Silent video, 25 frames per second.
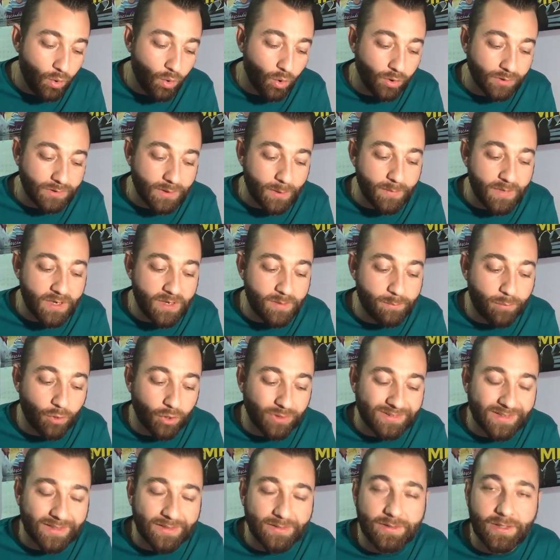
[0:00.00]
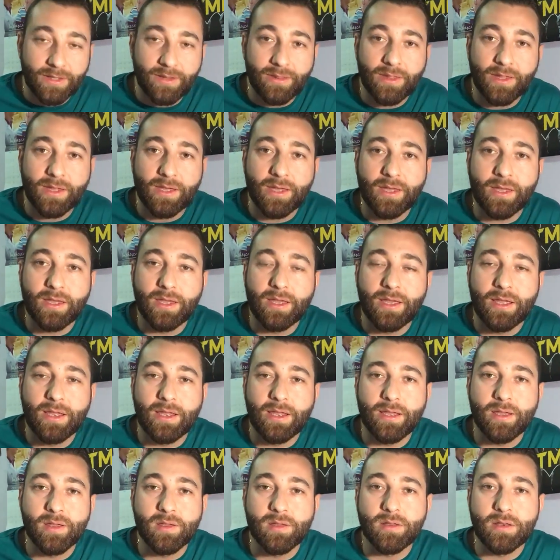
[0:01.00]
Luego también importante de
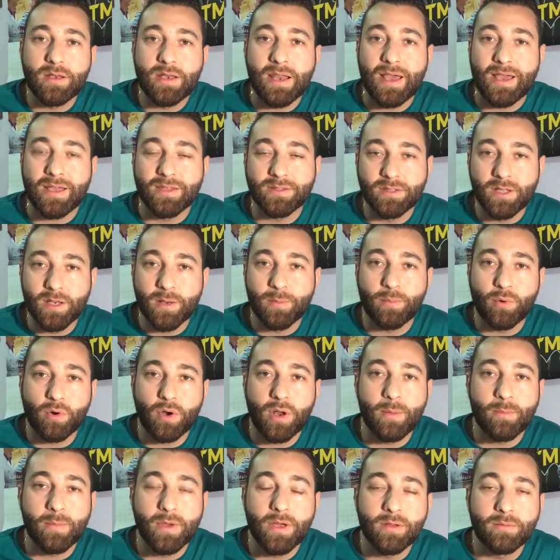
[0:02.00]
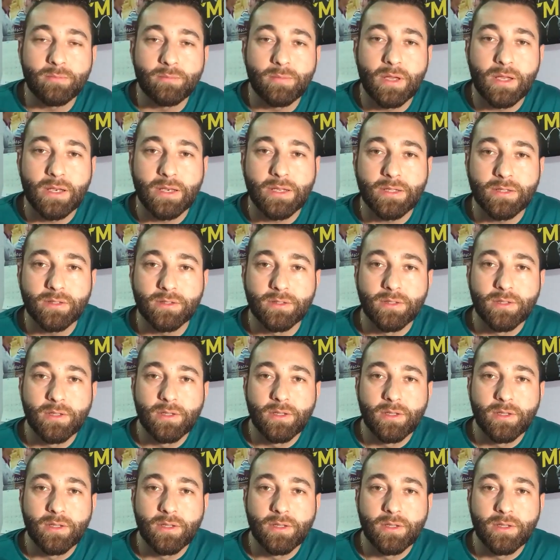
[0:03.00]
que la gente del programa, ¿vale?